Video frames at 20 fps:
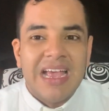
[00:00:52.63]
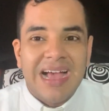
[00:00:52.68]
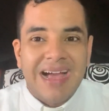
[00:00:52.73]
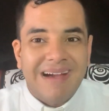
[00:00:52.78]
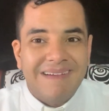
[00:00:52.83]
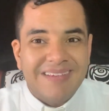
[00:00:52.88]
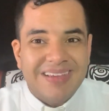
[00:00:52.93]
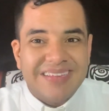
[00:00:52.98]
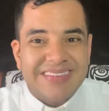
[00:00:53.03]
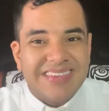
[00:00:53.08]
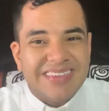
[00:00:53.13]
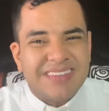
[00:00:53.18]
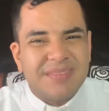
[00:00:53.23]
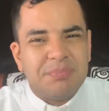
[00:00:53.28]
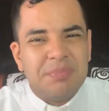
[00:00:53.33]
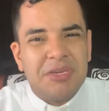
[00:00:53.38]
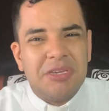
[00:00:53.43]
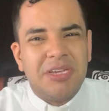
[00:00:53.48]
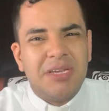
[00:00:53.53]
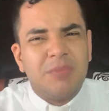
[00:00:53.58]
A veces
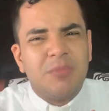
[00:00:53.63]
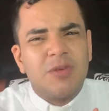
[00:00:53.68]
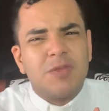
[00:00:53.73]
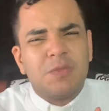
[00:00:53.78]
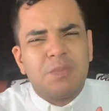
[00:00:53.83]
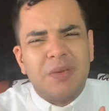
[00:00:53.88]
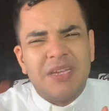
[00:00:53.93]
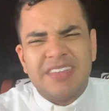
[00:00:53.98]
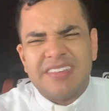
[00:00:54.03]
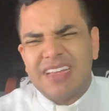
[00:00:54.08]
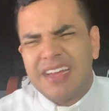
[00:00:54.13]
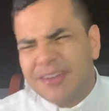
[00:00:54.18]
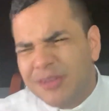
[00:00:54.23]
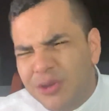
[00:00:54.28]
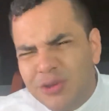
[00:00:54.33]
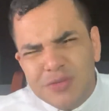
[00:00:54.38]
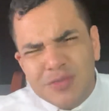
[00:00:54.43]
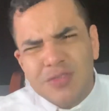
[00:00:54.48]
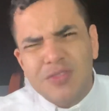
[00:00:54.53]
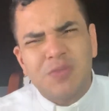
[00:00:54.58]
vivimos
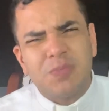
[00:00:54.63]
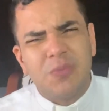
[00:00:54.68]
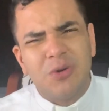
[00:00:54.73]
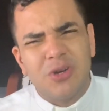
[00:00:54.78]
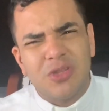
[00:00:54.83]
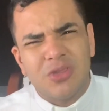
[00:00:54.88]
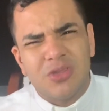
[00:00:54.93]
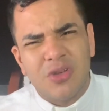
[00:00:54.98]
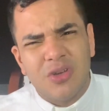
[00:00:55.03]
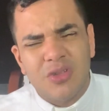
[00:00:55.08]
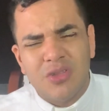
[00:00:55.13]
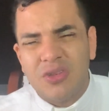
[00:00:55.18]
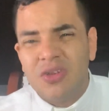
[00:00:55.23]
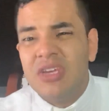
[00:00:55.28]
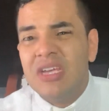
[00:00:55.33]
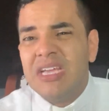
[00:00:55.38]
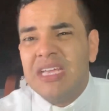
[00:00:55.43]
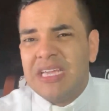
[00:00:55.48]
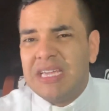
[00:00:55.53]
pesarosos por todo